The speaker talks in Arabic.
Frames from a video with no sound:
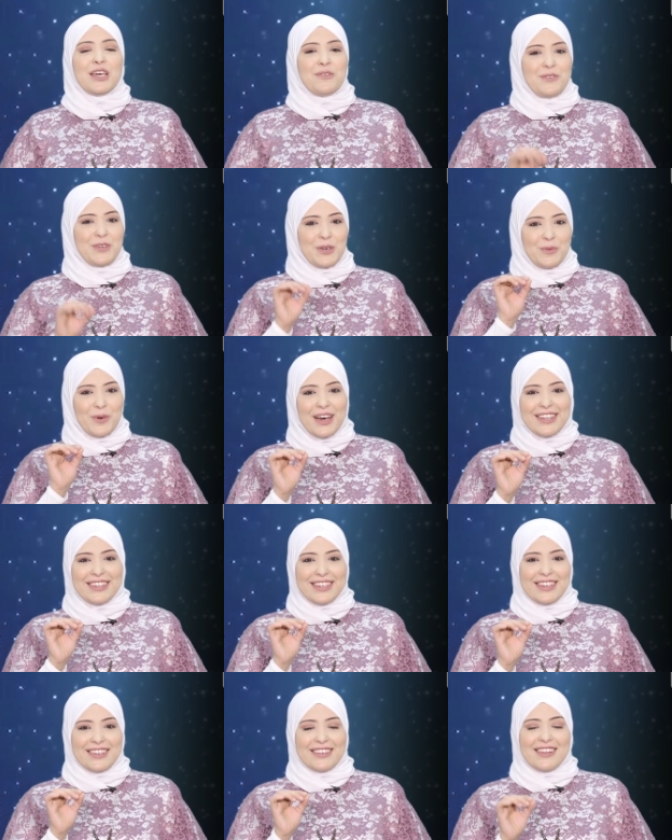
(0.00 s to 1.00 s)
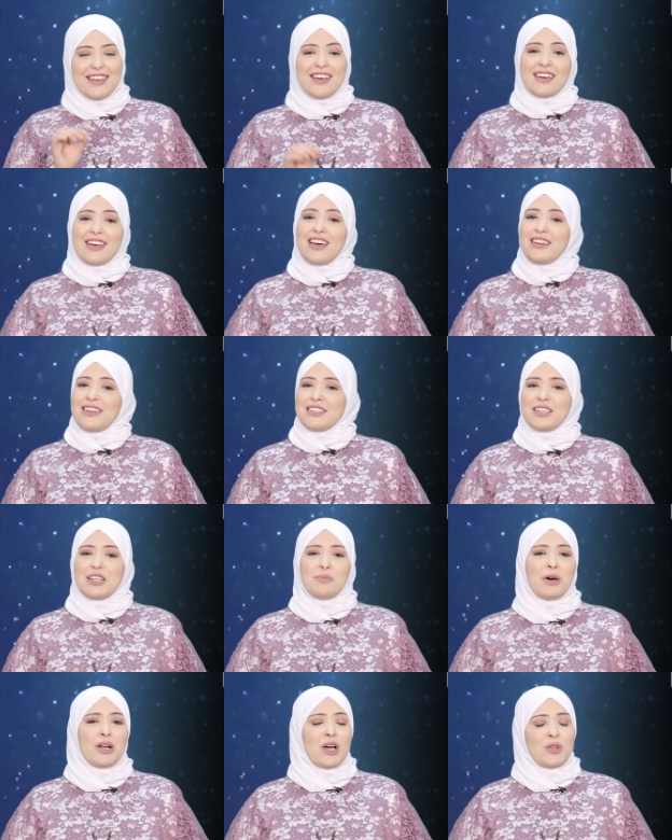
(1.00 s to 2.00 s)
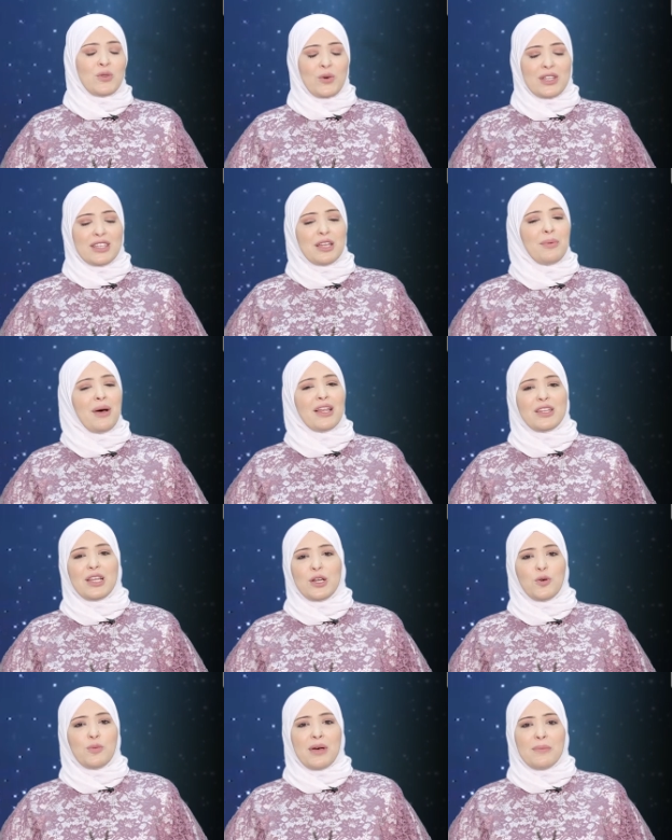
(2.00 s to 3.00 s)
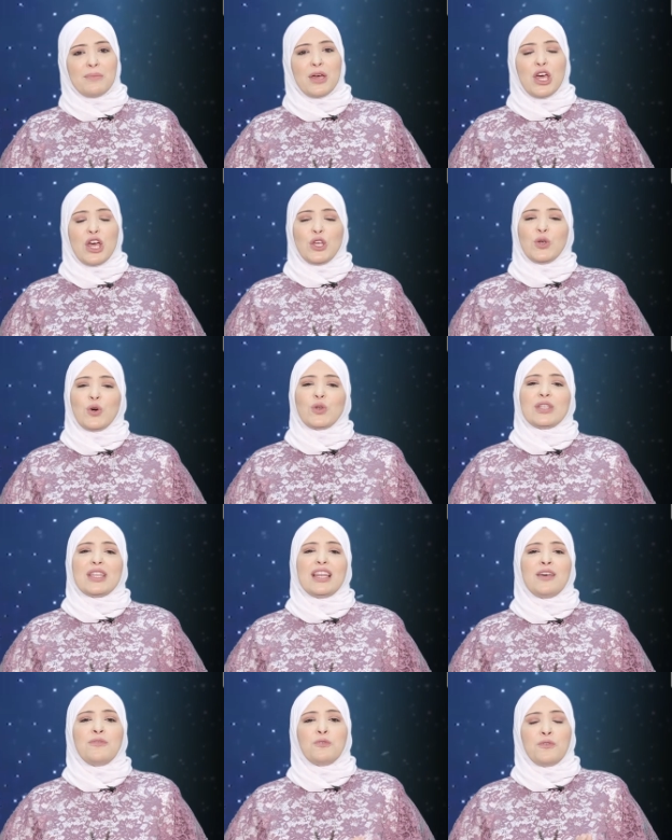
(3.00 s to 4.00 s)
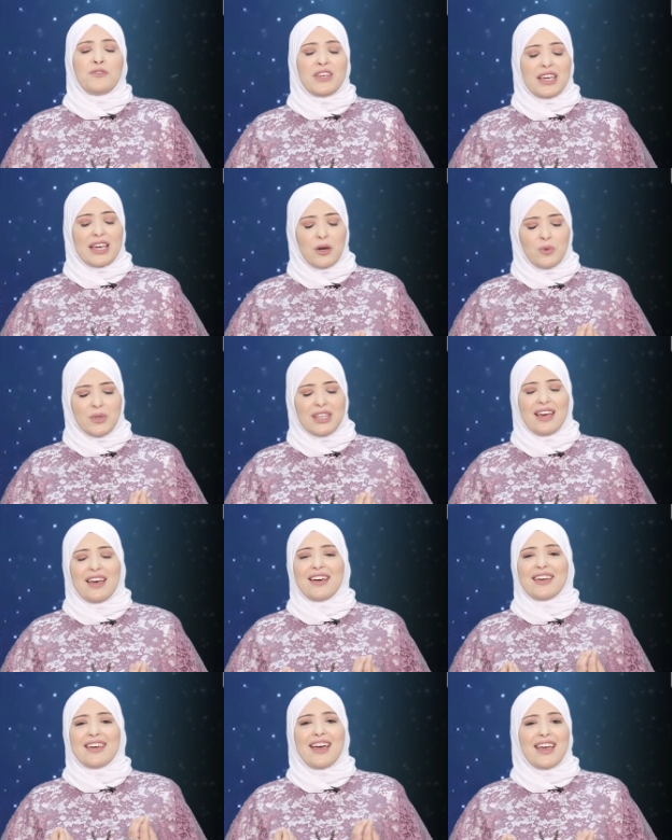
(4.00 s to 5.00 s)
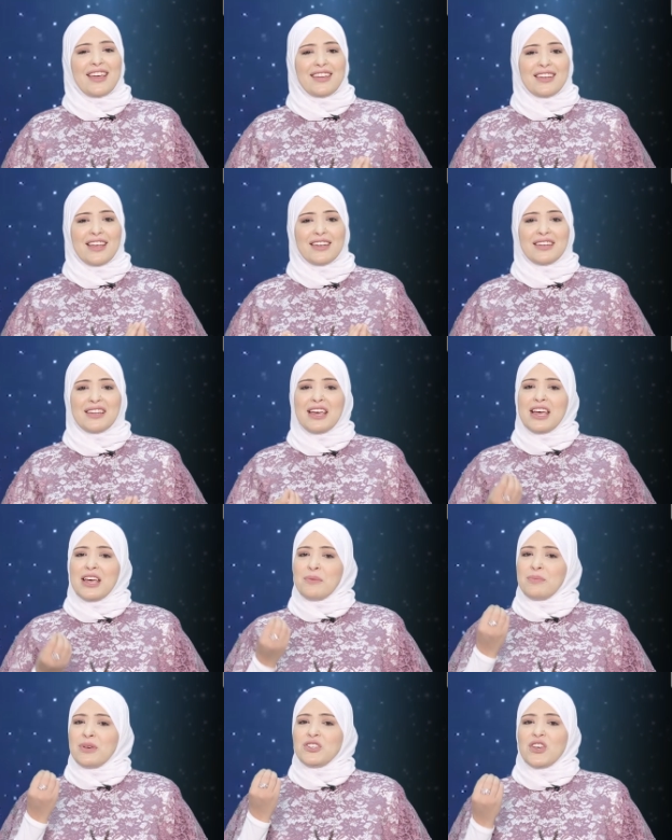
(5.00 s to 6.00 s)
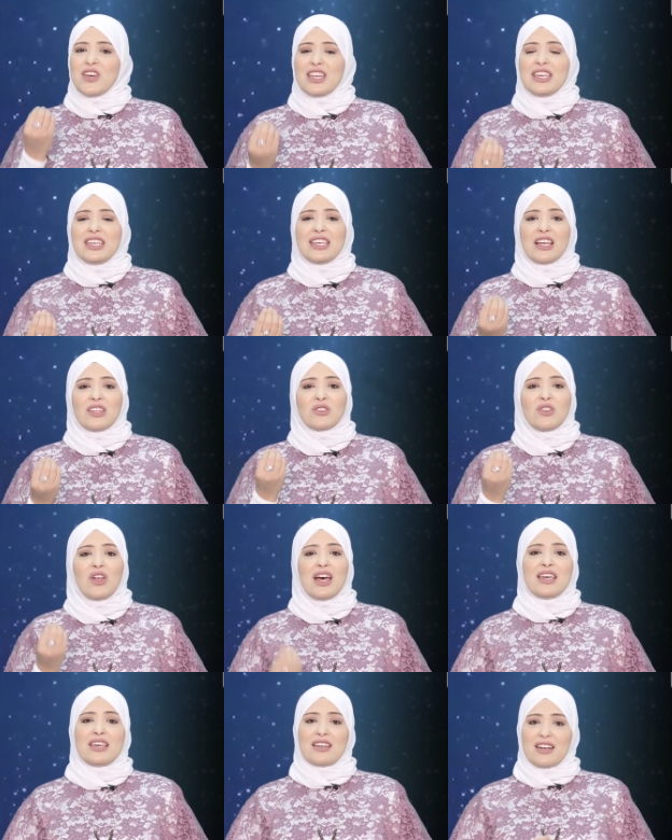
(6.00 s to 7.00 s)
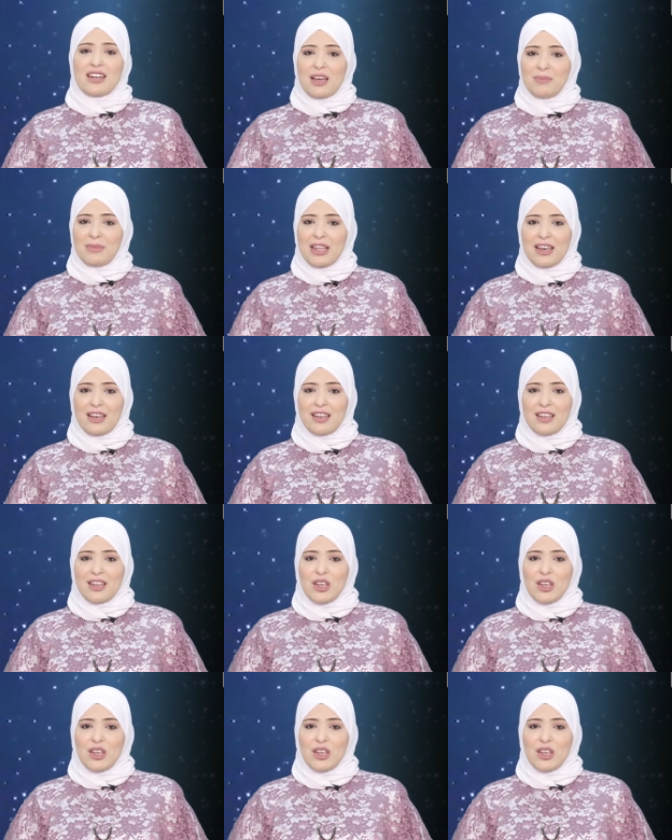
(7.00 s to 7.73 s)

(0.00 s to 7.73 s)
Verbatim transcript: في وقت كانت المرأة عند بعض الأمم يختلف في كونها كائنا بشريا طاهرا أم لا